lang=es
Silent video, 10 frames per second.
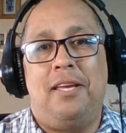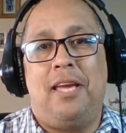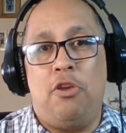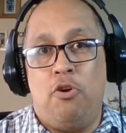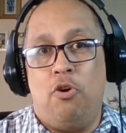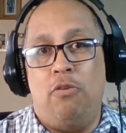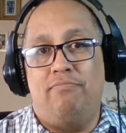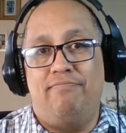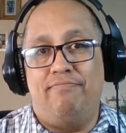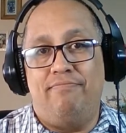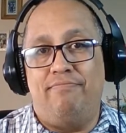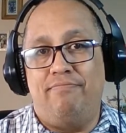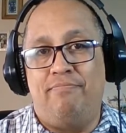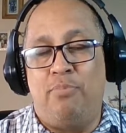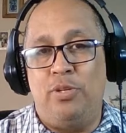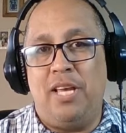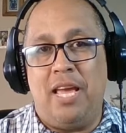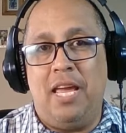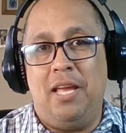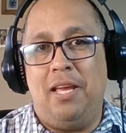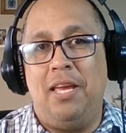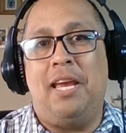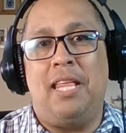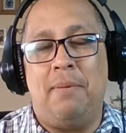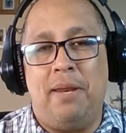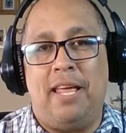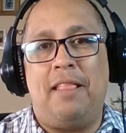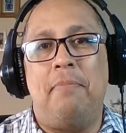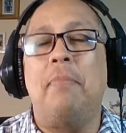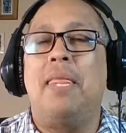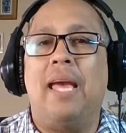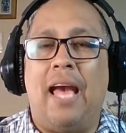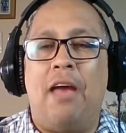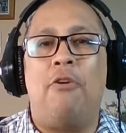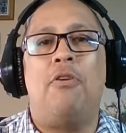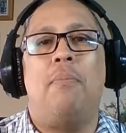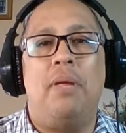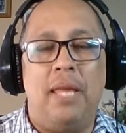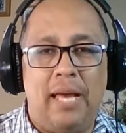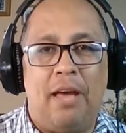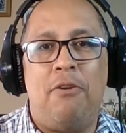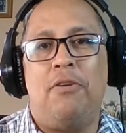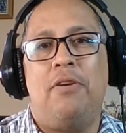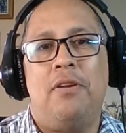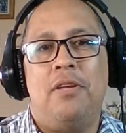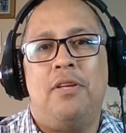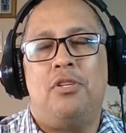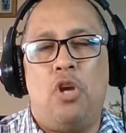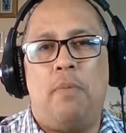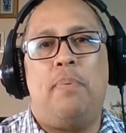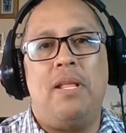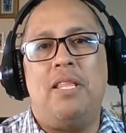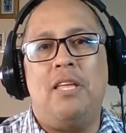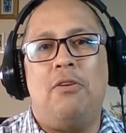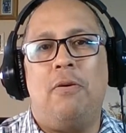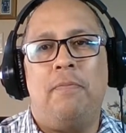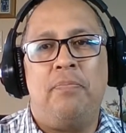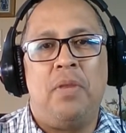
que yo puse ahí y que de verdad me dejaron, me dejaron sorprendido,